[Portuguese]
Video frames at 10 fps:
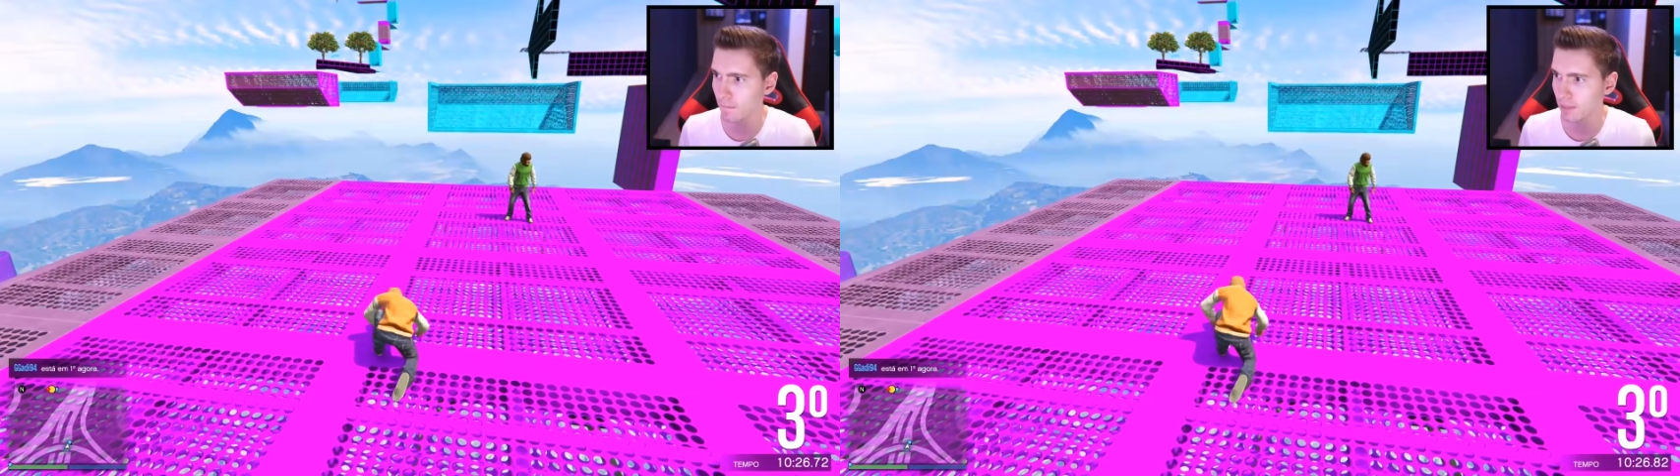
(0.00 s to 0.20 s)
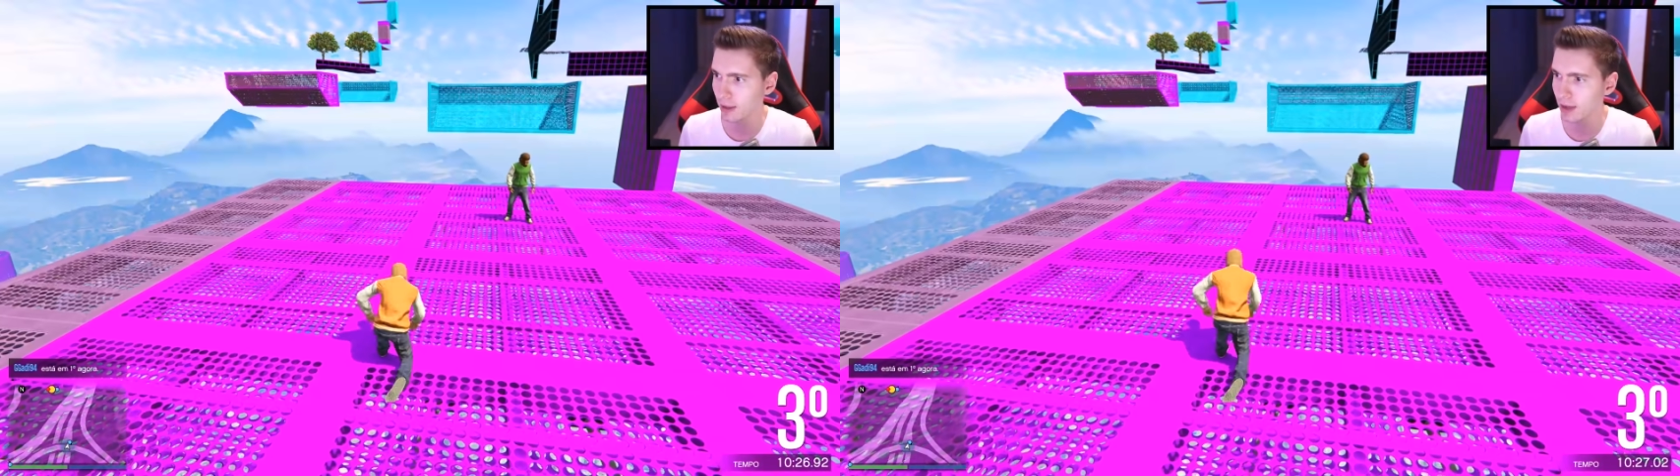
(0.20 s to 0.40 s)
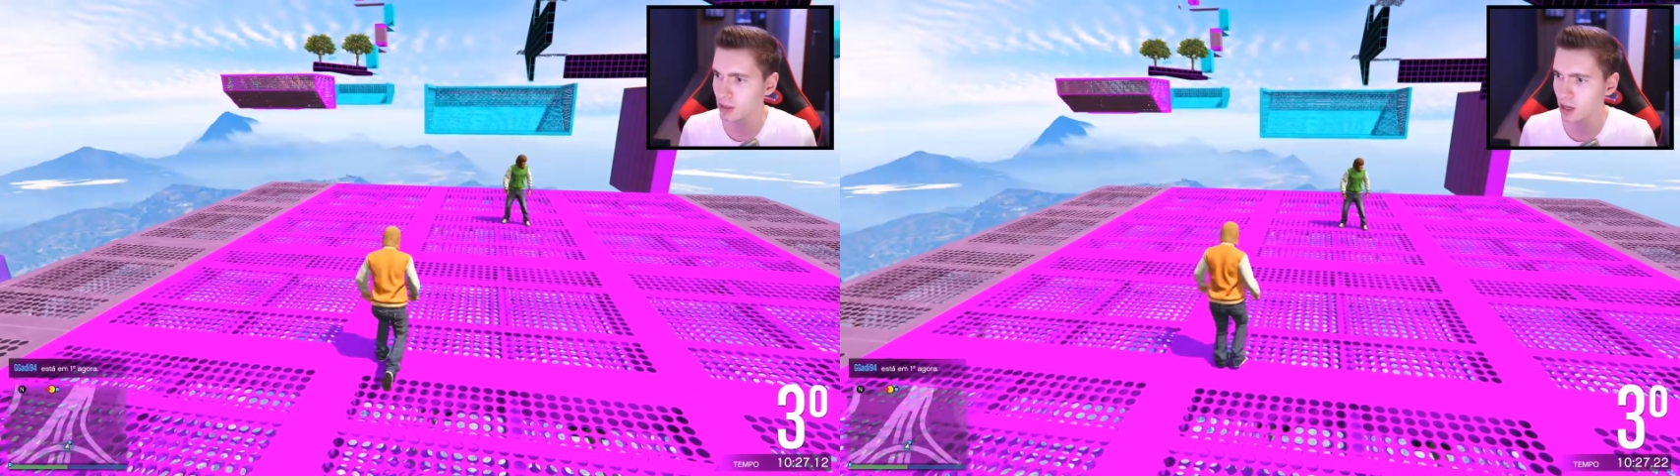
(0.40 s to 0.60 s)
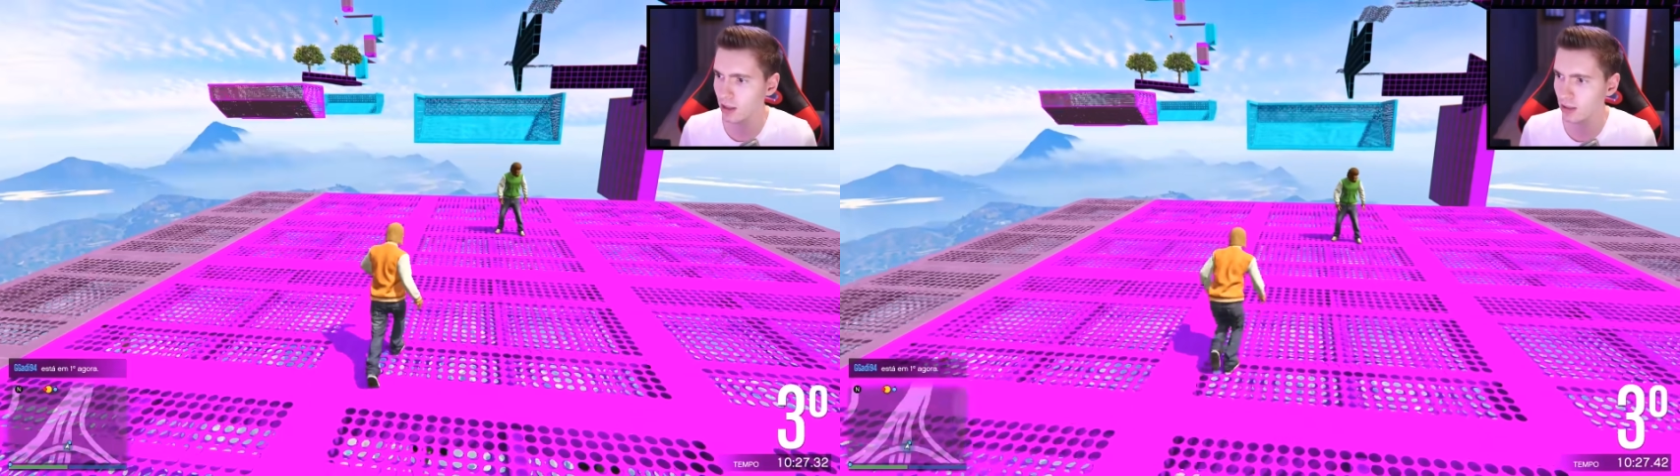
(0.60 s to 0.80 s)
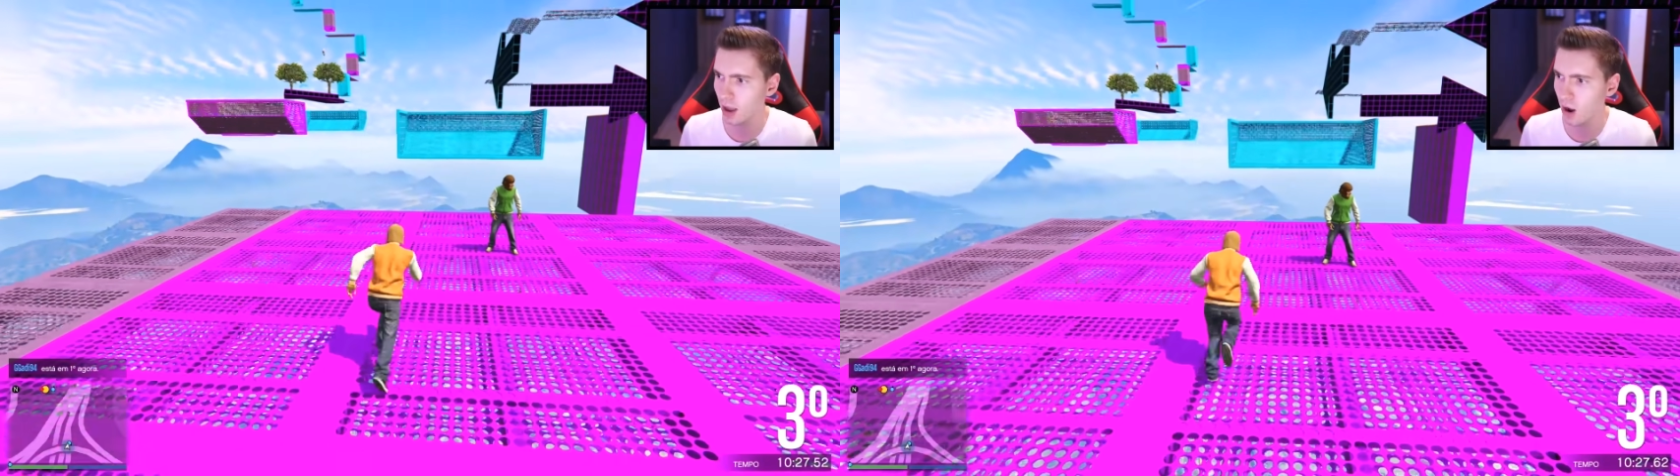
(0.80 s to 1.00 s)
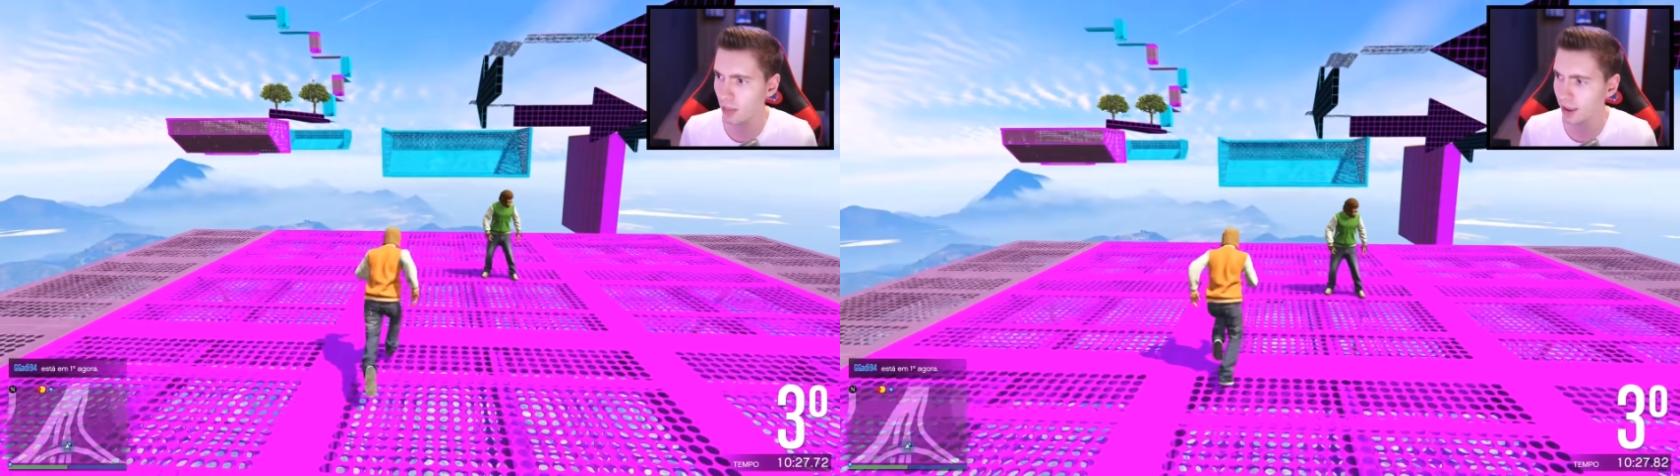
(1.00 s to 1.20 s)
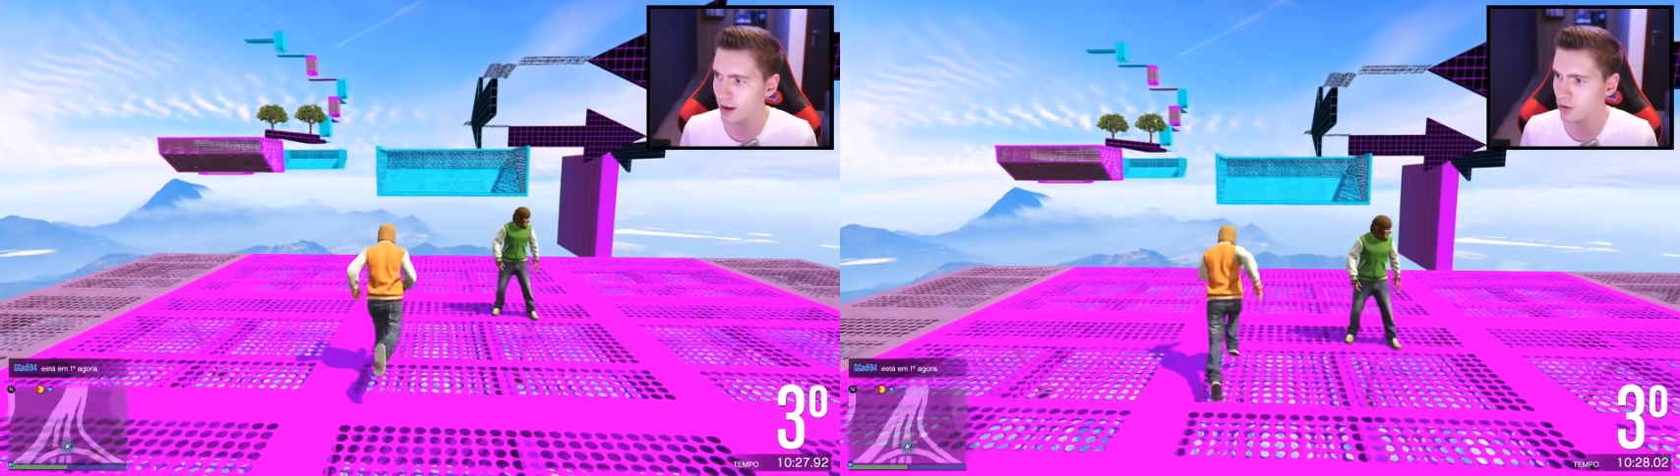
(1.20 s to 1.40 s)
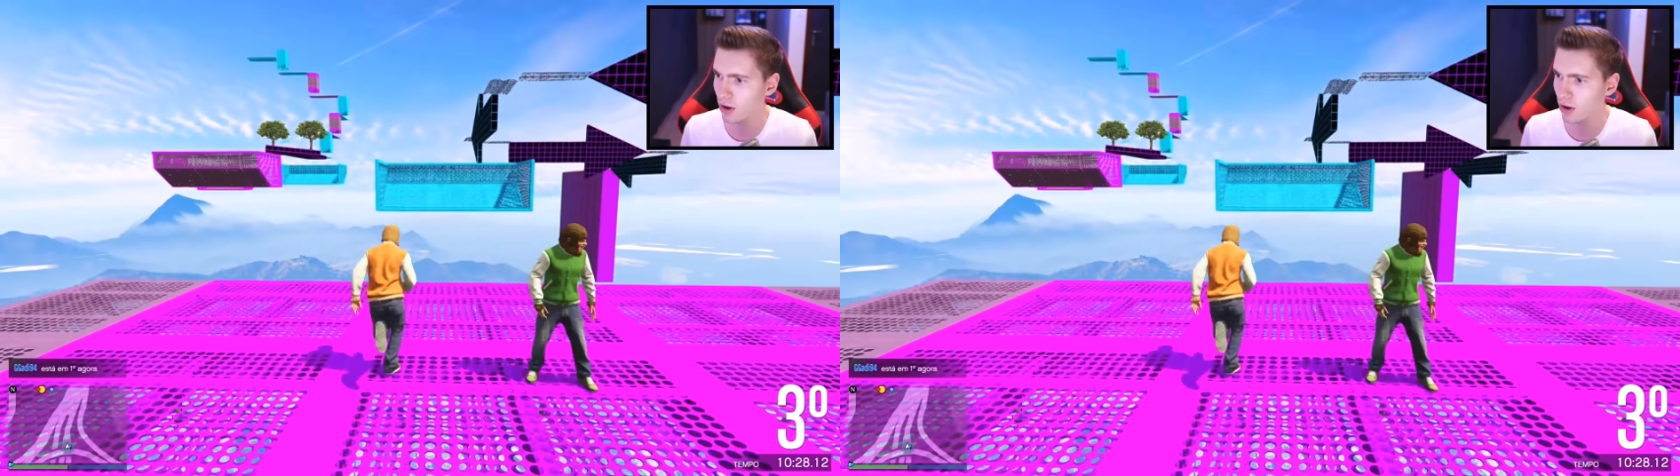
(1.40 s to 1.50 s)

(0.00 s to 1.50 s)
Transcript: Daquele jeitão, daquele